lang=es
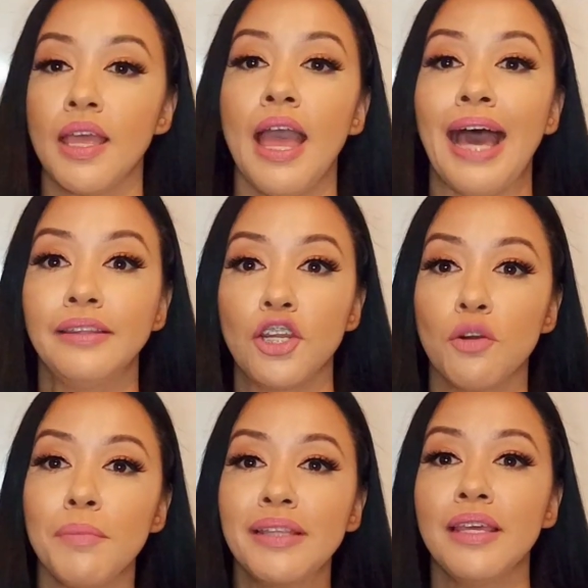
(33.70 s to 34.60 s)

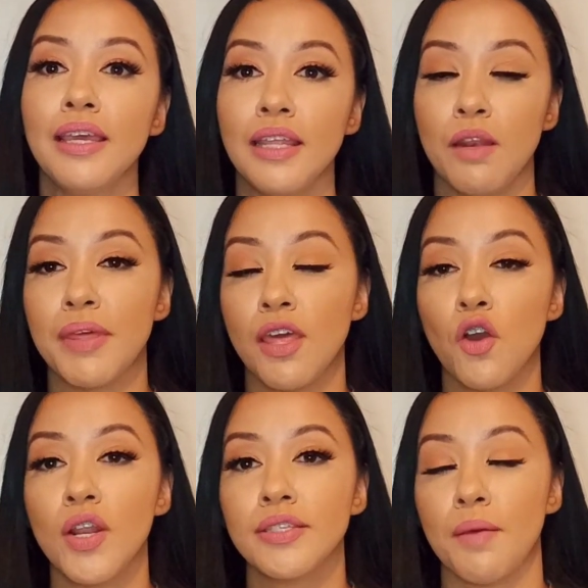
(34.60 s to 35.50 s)
Anteriormente en el video
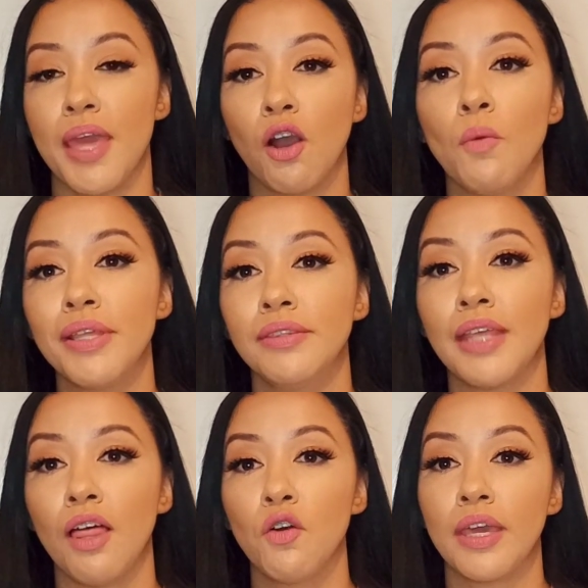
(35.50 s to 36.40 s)
les había
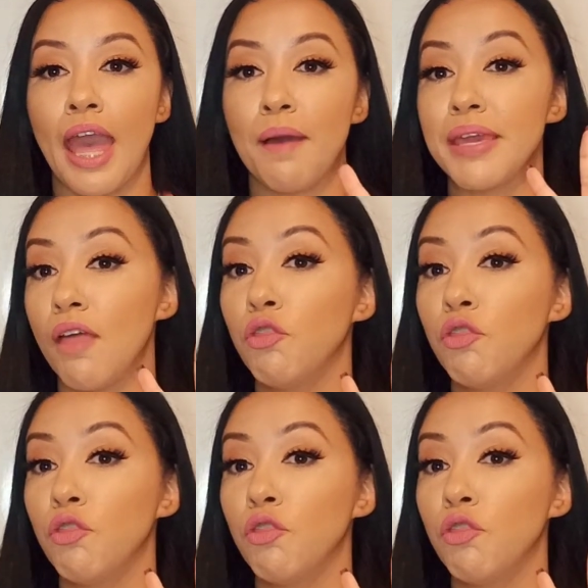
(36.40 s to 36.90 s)
comentado que había